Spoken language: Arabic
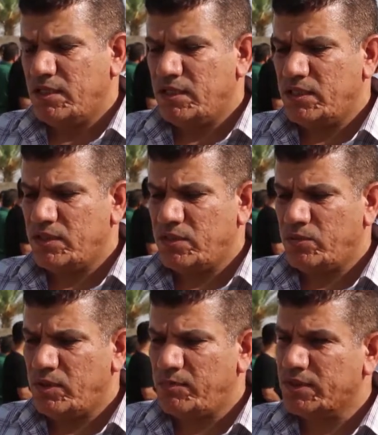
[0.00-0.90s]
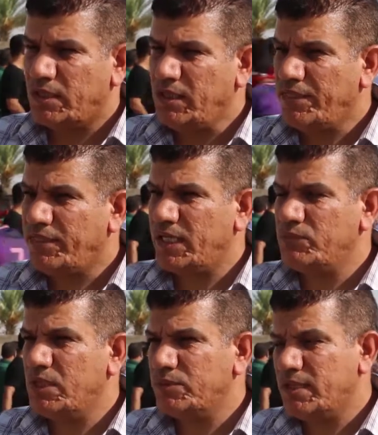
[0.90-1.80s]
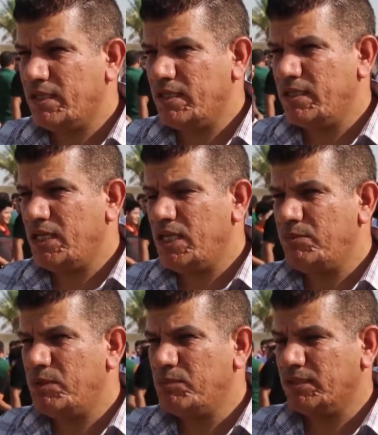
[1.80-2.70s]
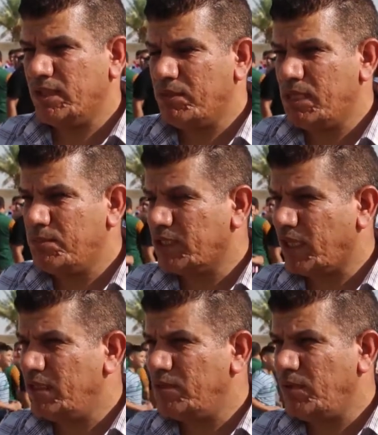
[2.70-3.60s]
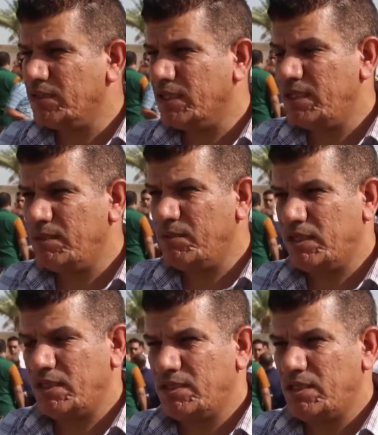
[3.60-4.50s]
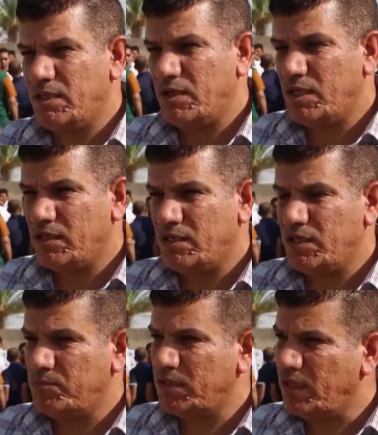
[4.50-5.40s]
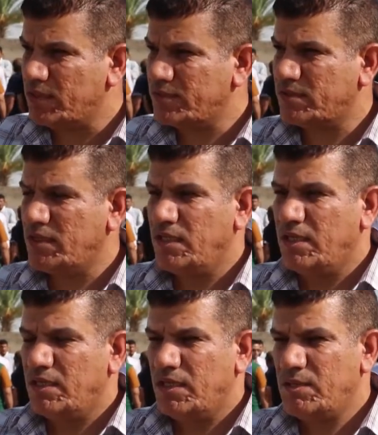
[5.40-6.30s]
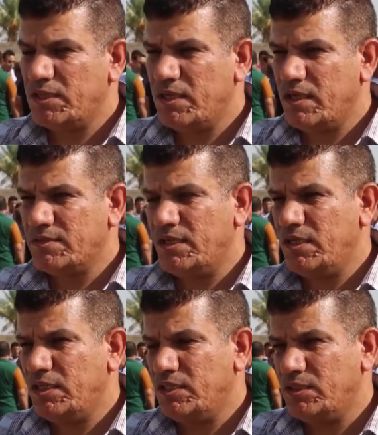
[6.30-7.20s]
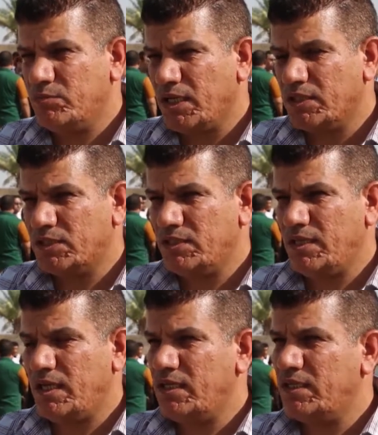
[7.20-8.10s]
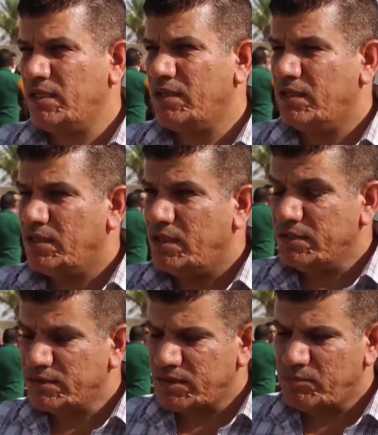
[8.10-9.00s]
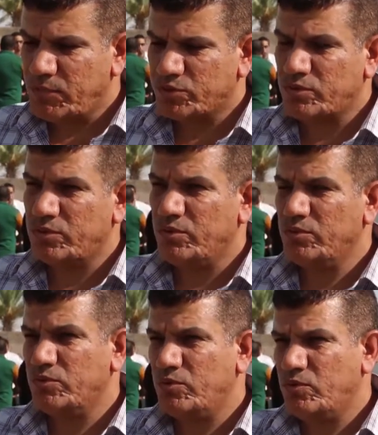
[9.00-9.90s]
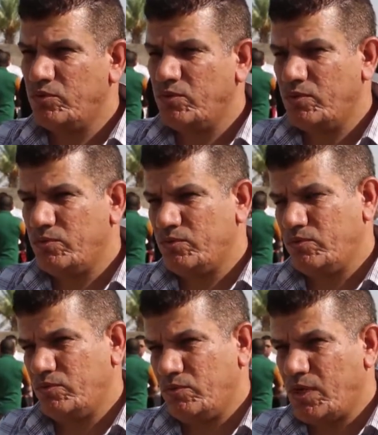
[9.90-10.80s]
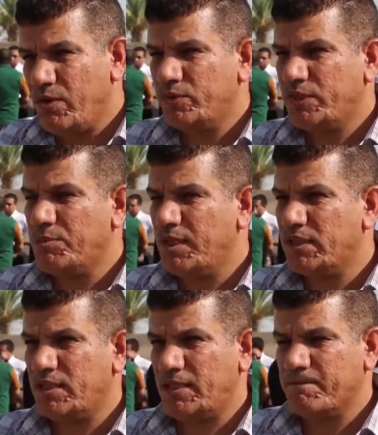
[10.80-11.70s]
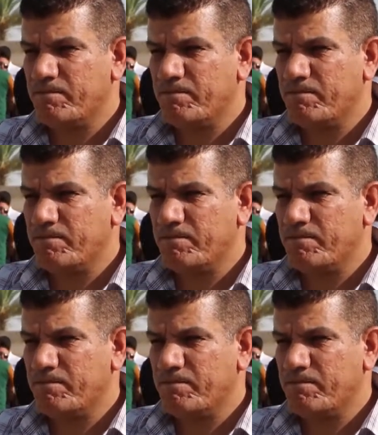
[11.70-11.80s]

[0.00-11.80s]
آه، والمشاريع الثانوية المتلكة بالمنطقة مثل مدخل المنطقة مثلا المدارس المدارس اللي بقت على نص المشروع وعافوا تكملتها